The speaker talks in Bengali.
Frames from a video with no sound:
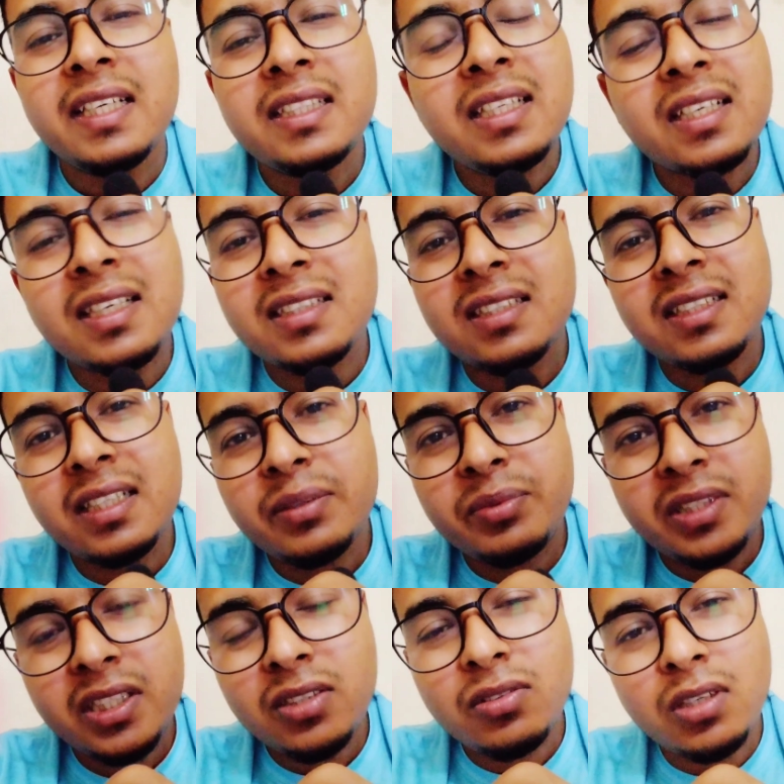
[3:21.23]
এদের কাছে কি এই
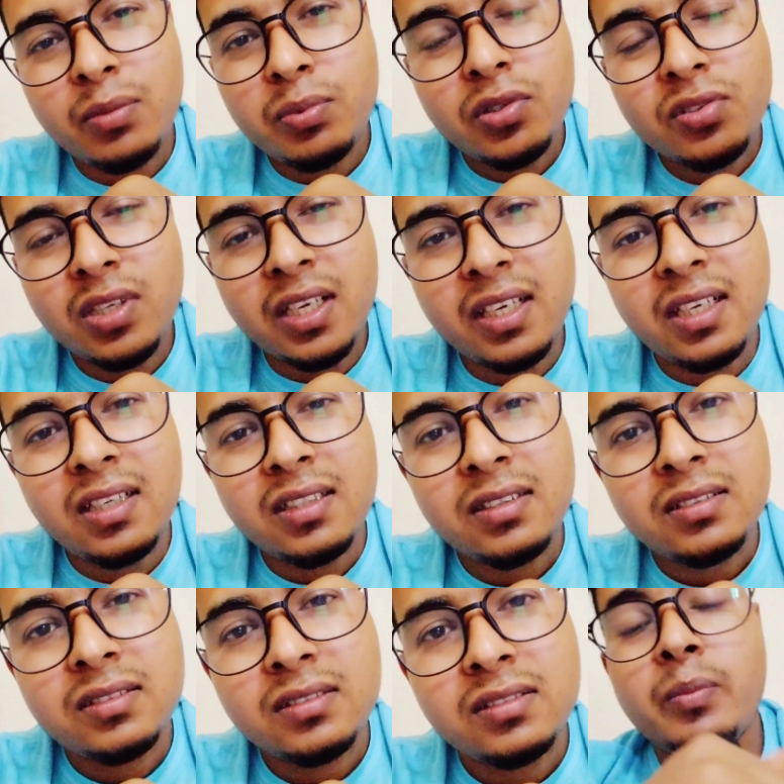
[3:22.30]
ভিডিওগুলো পৌঁছায় না
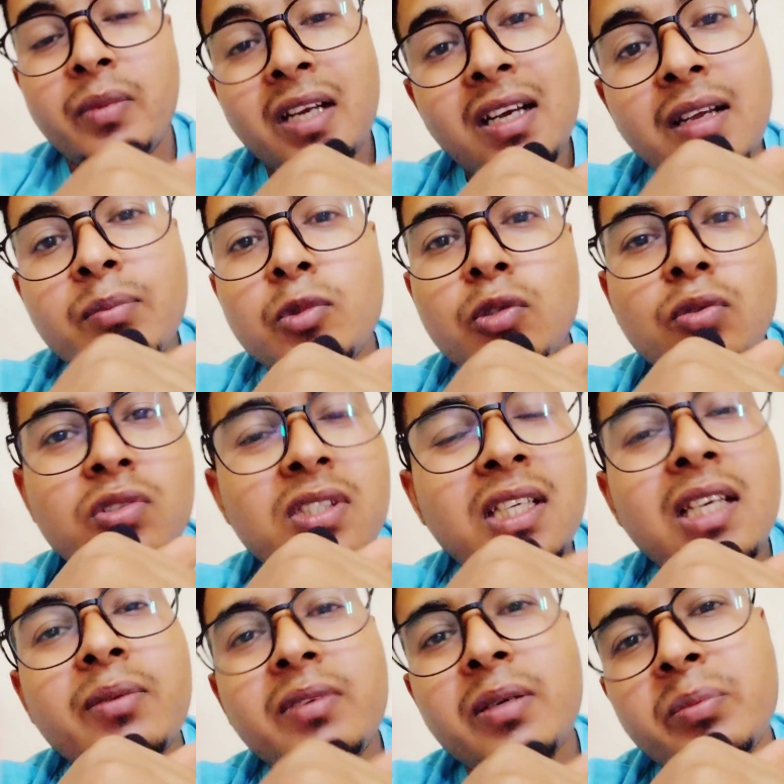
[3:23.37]
মানলাম কোনো
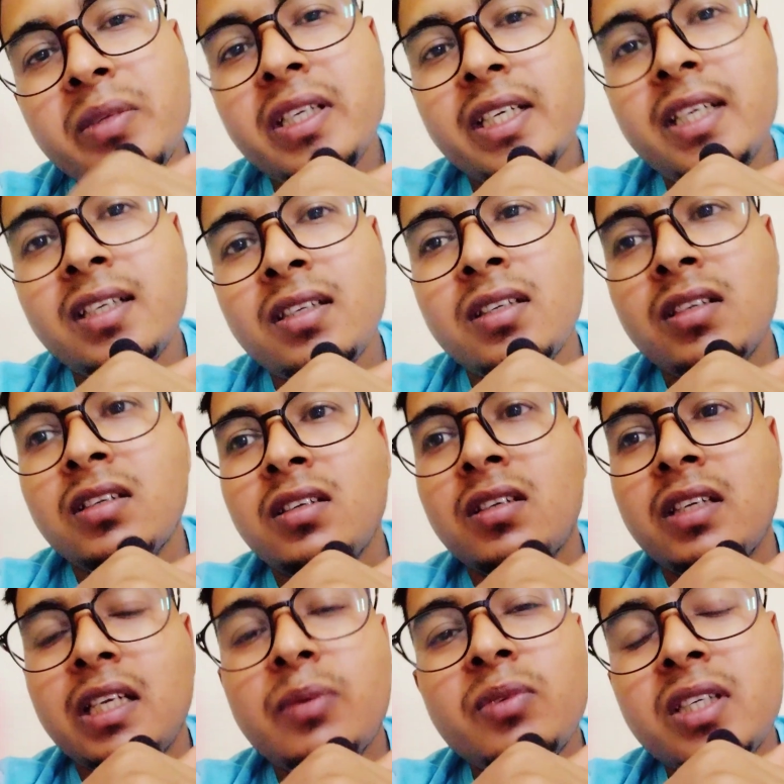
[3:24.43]
ছেলে বা মেয়ে
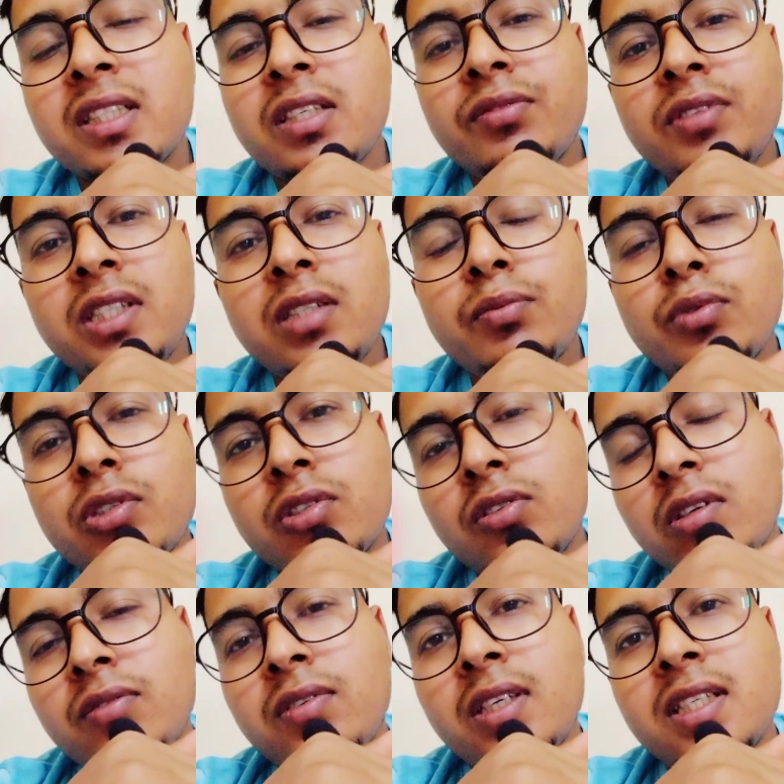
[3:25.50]
এমন একটা ভিডিও পোস্ট
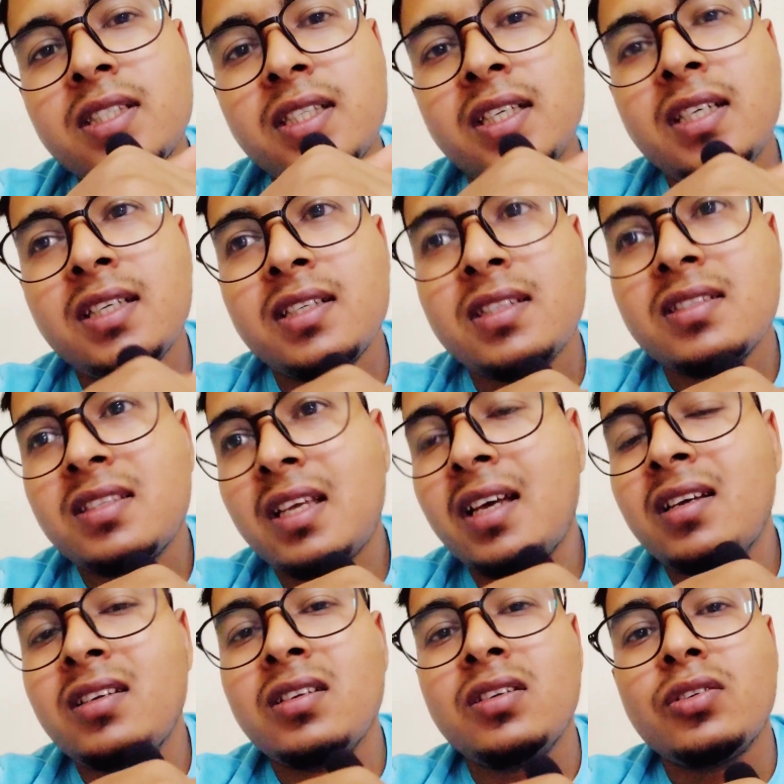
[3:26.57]
করে ফেলেছে যা
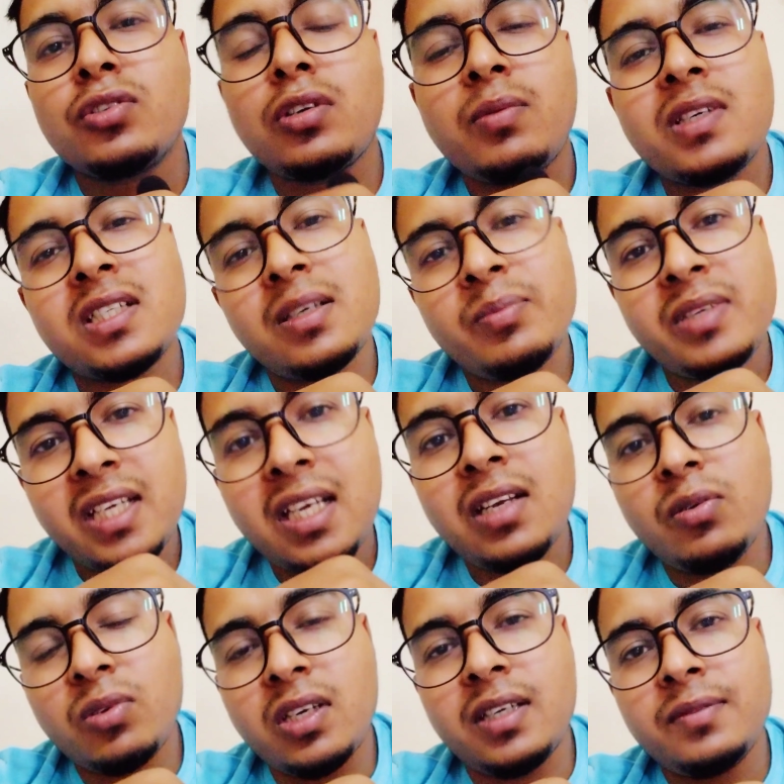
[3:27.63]
সবার সামনে
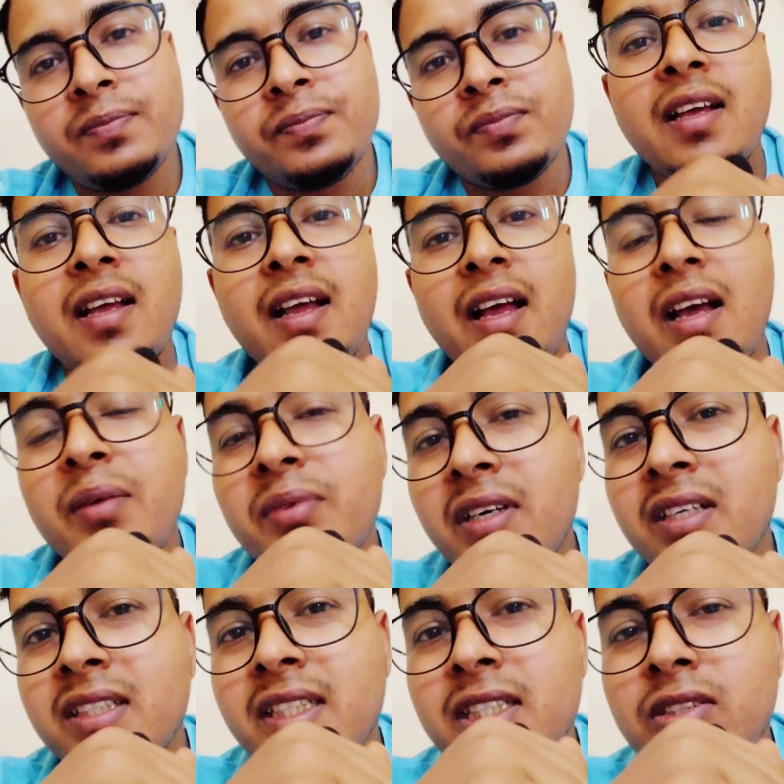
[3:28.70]
এলাও না
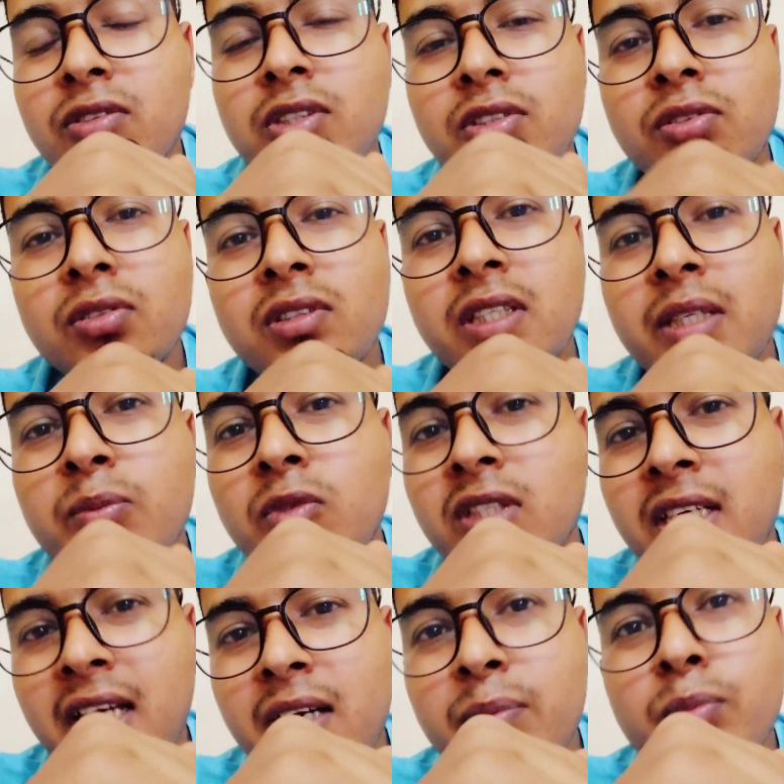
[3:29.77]
আবার কিছু কিছু এমন
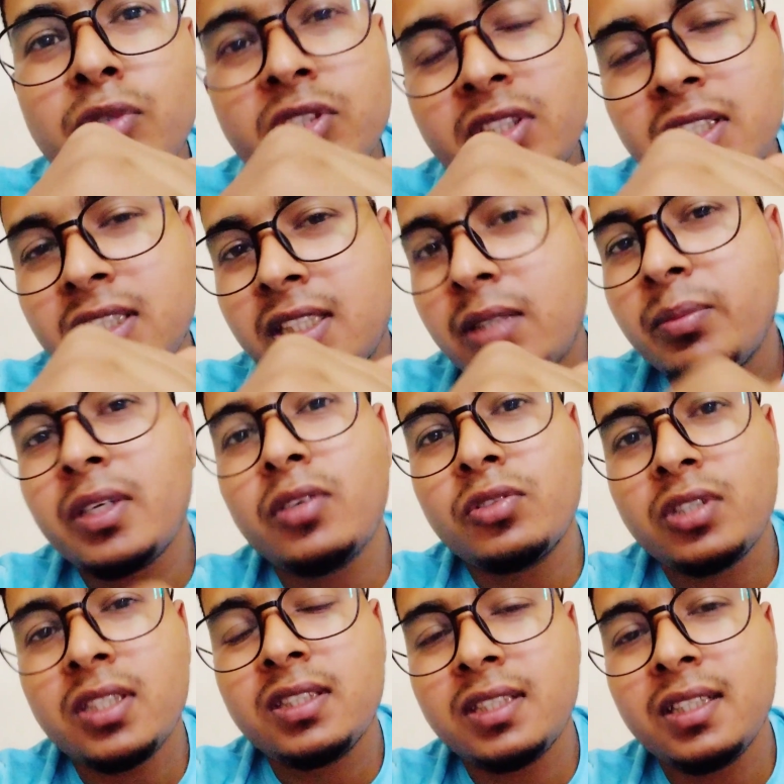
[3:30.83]
খারাপ মস্তিষ্কের
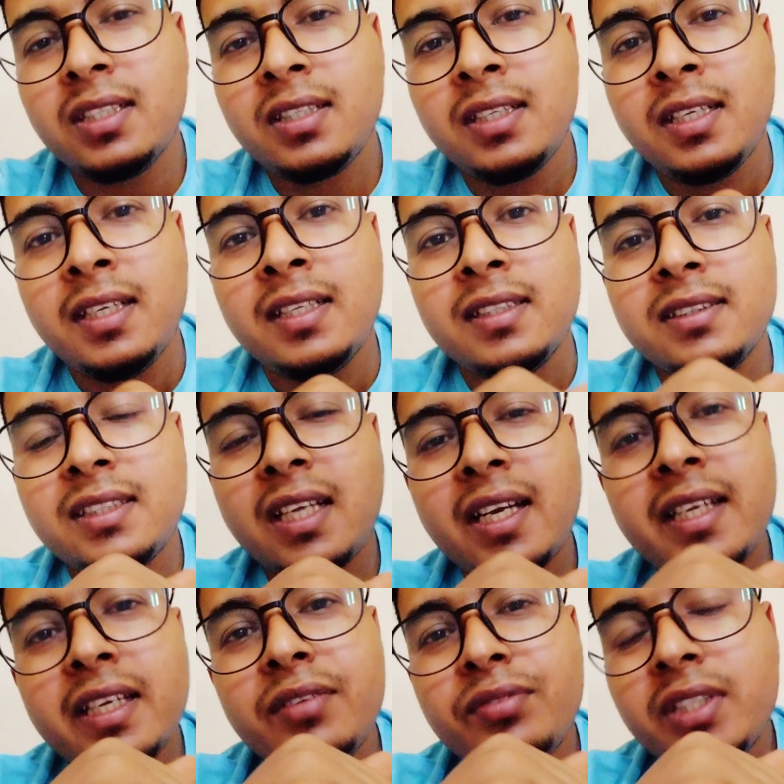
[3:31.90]
মানুষ আছে
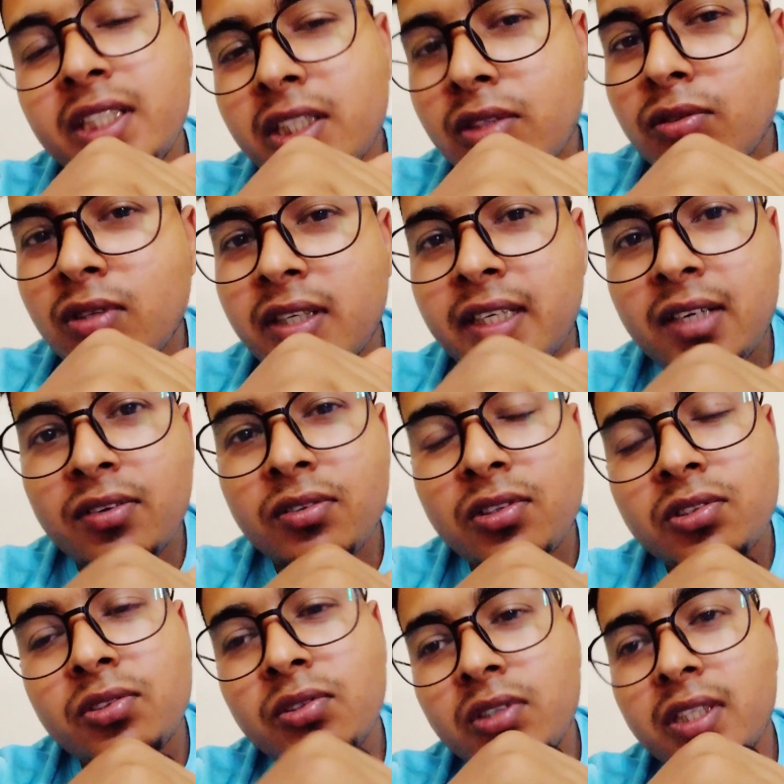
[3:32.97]
যারা এই ভিডিওগুলো
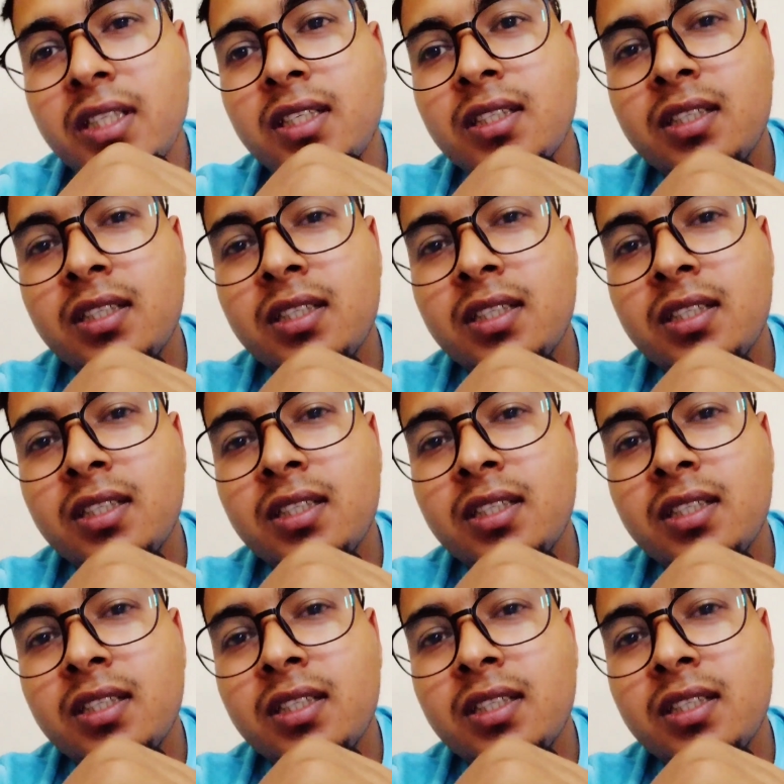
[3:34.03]
ডাউনলোড করে